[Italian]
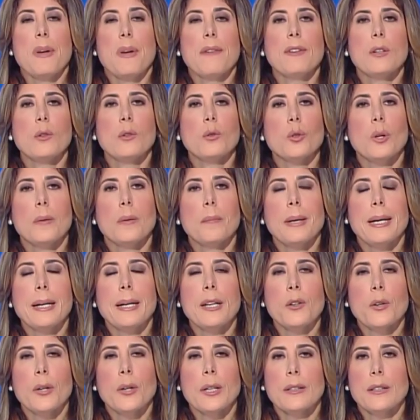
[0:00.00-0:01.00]
Benvenuto a
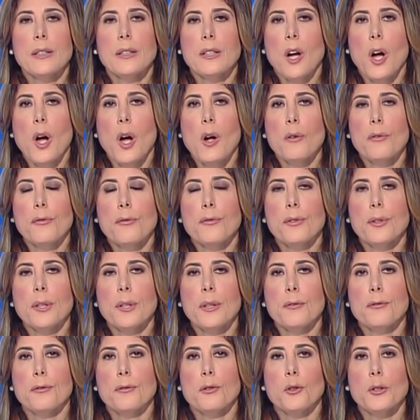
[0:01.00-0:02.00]
Mario
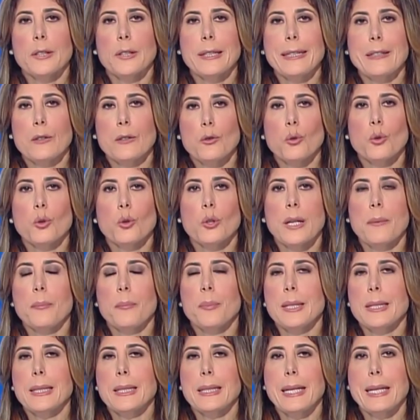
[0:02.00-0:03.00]
Adinolfi, fondatore e
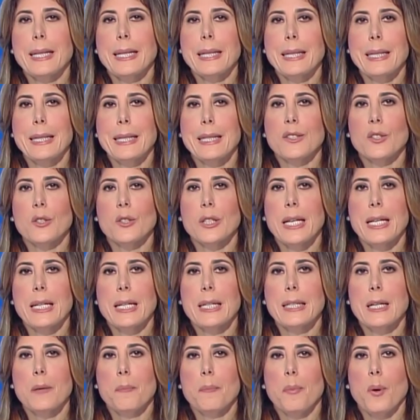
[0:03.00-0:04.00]
presidente
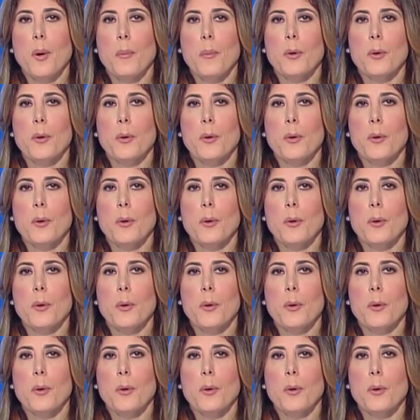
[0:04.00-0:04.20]
nazionale del